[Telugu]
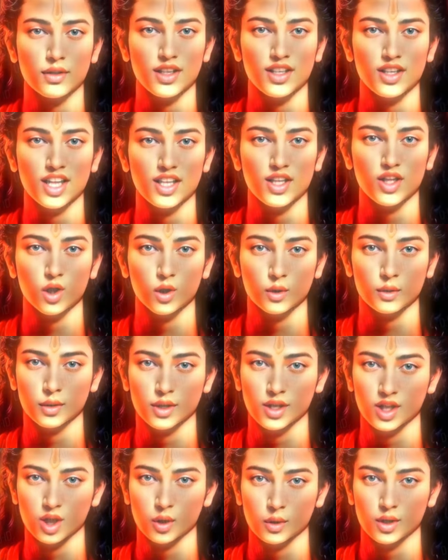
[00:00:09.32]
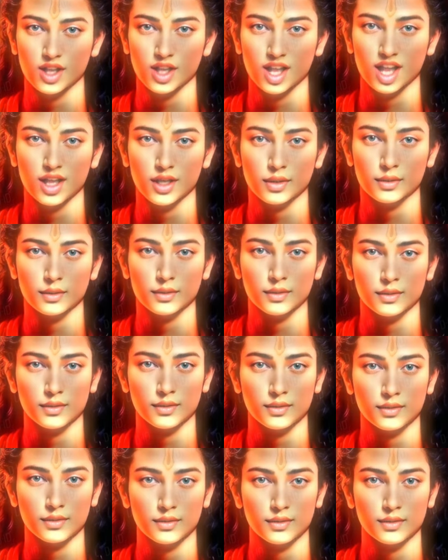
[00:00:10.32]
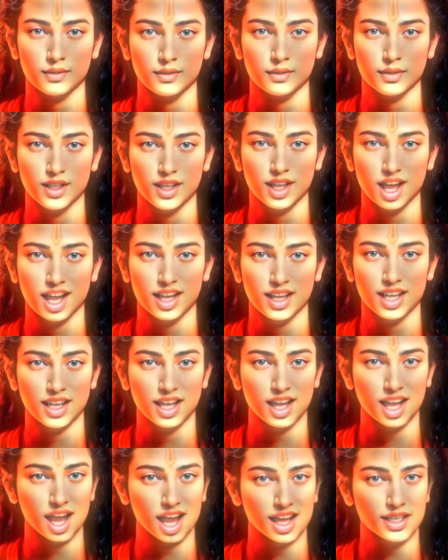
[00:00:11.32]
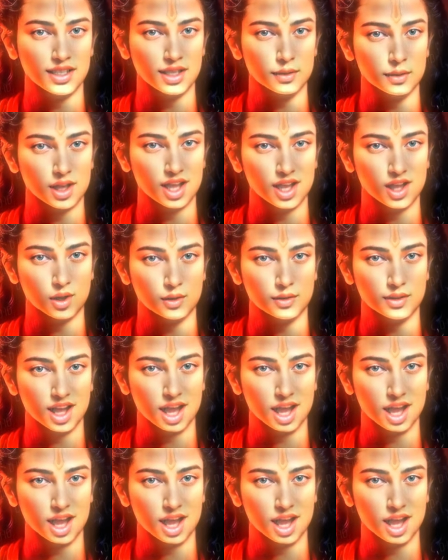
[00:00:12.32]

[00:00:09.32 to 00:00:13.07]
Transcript: సేవించేందుకు ముందుకు వచ్చాడు కాని ఆ సమయంలో